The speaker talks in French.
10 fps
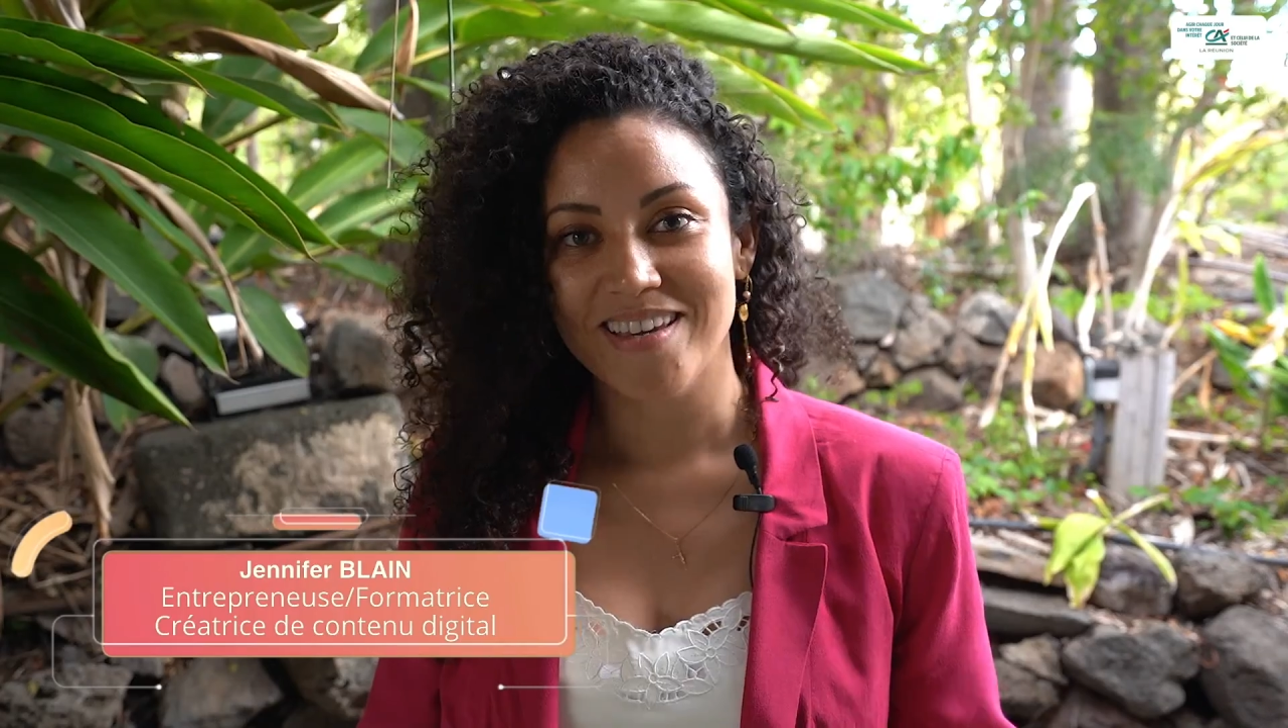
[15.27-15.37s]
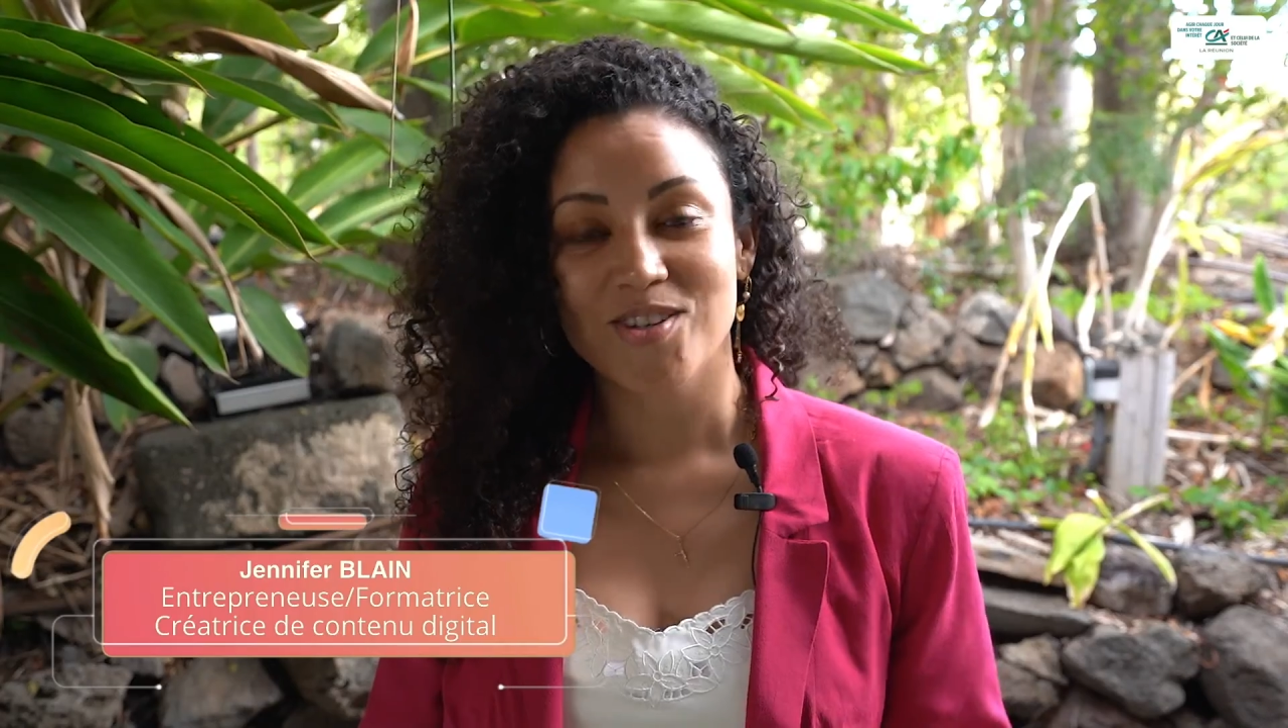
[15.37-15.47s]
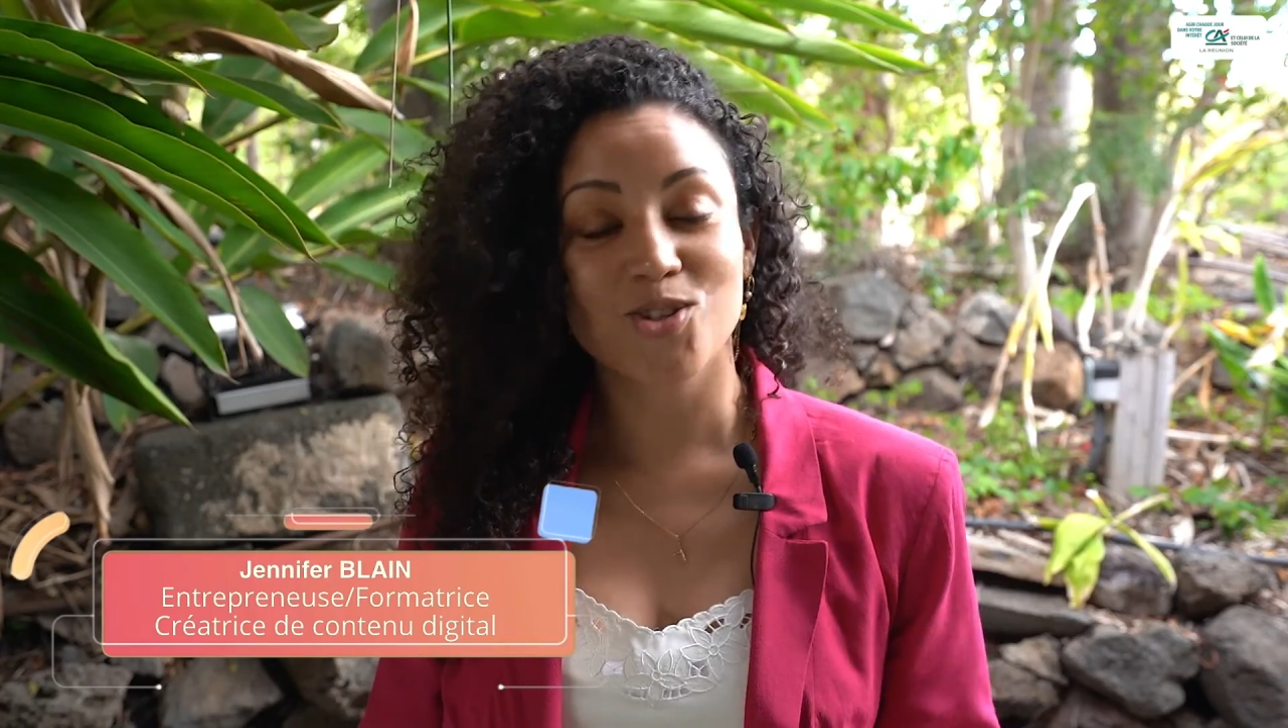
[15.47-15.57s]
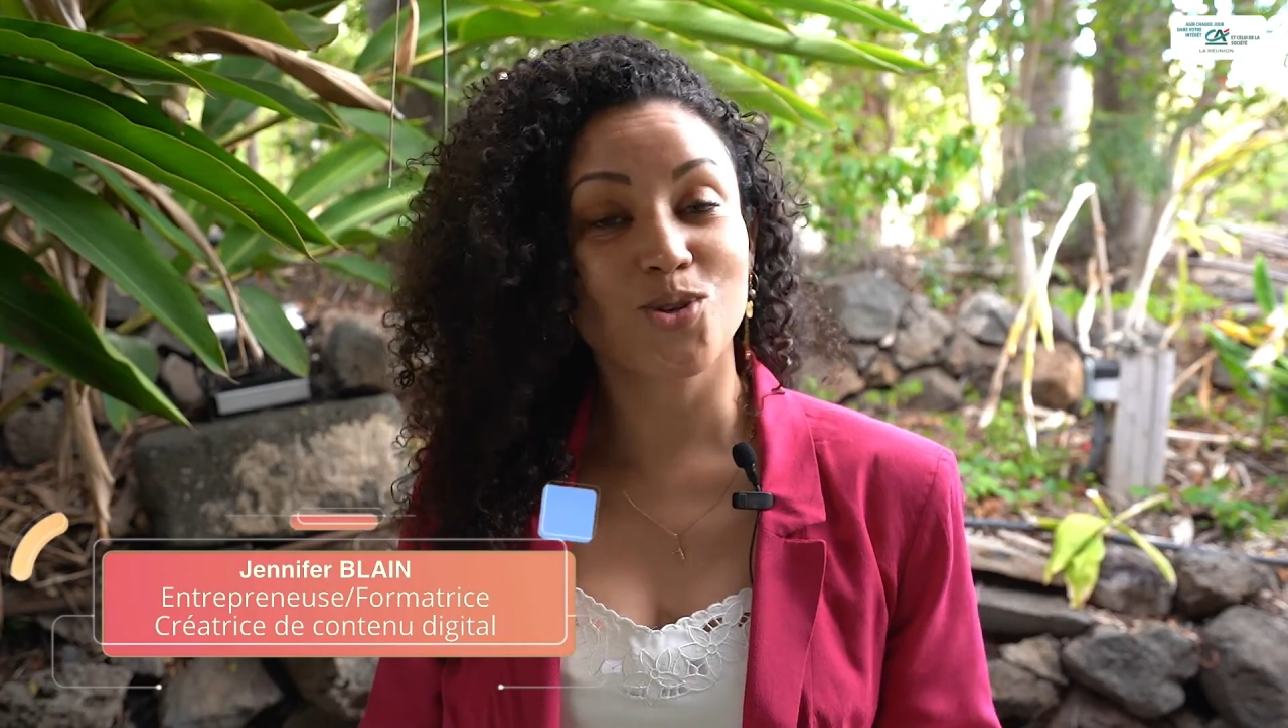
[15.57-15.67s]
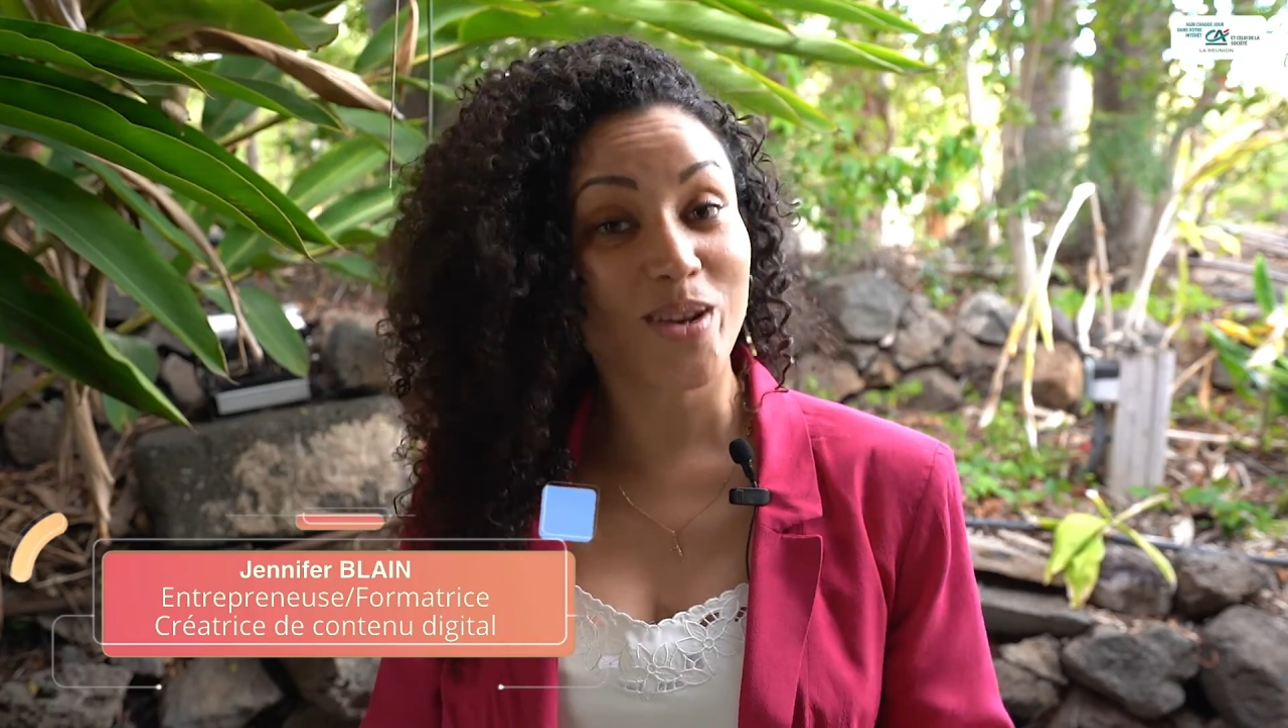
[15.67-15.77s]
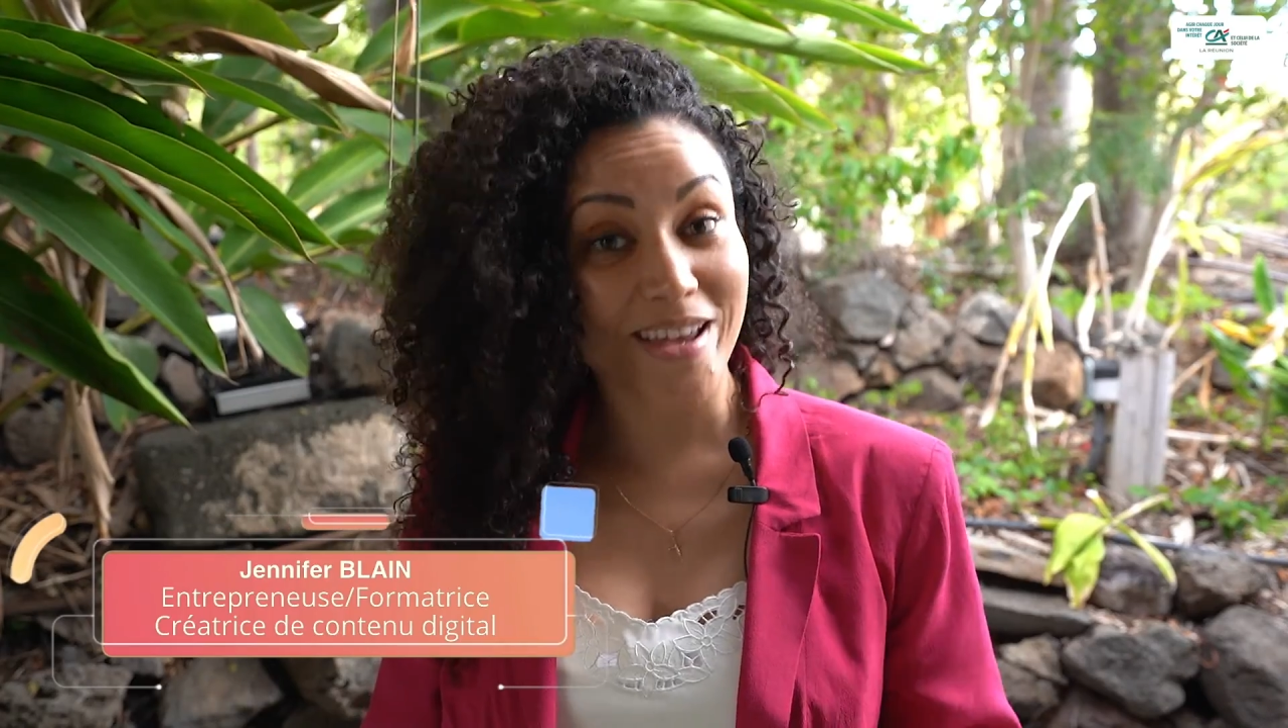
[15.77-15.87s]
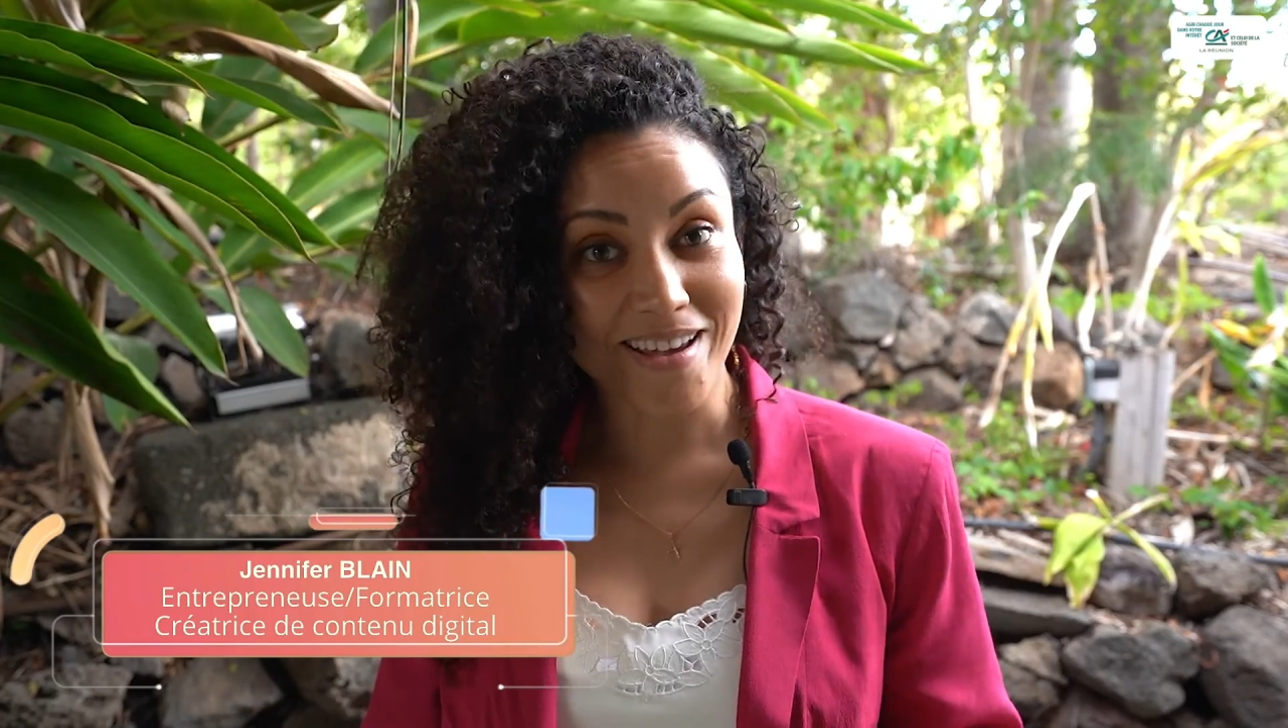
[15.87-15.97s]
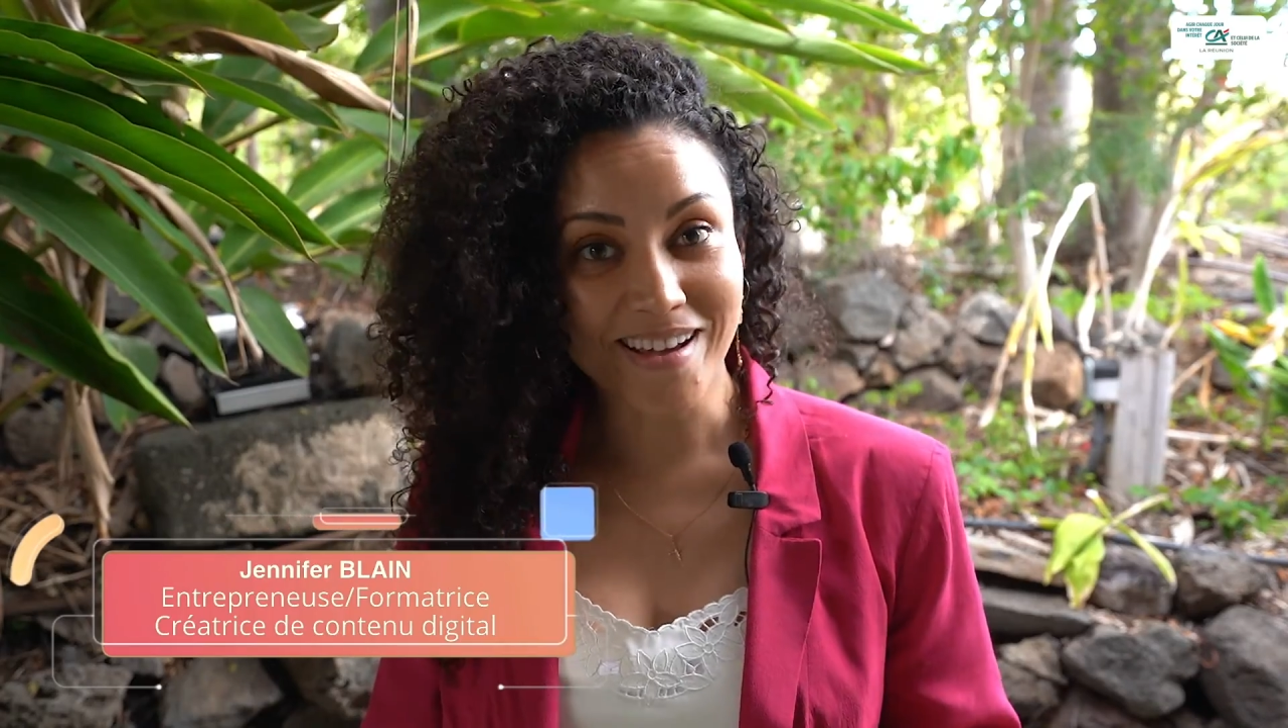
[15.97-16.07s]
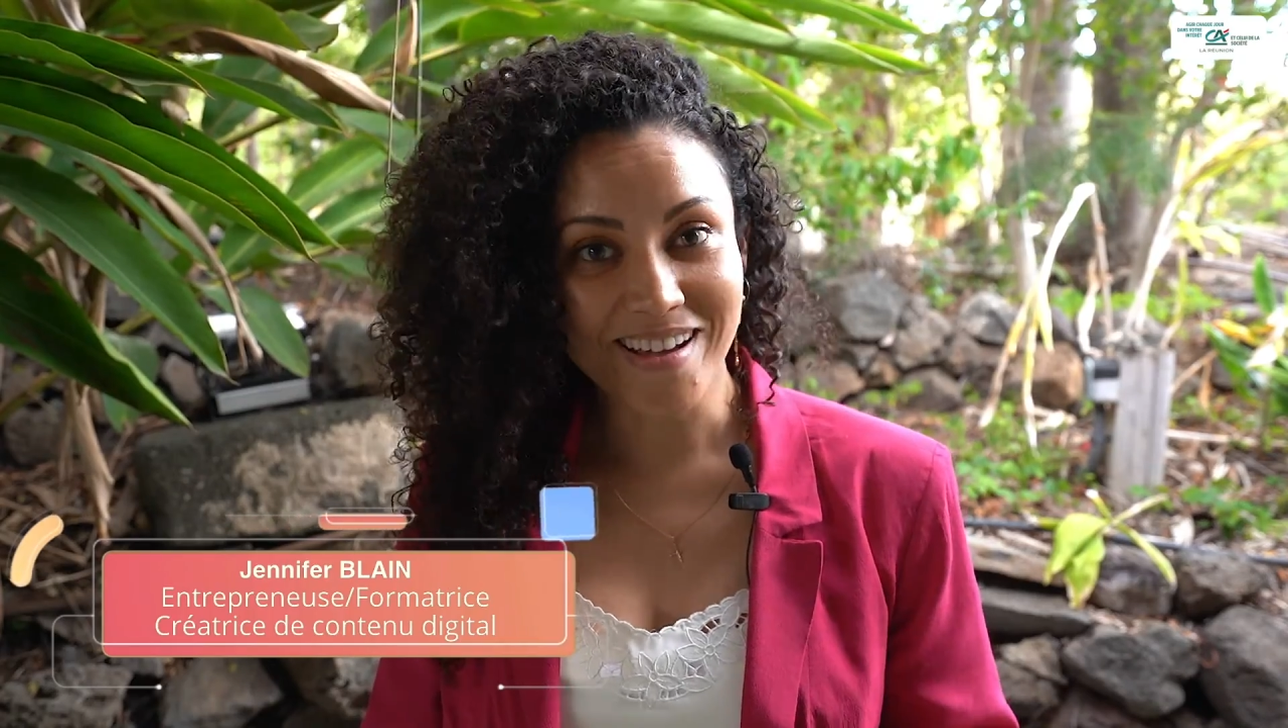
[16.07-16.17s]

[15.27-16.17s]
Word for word: solaire,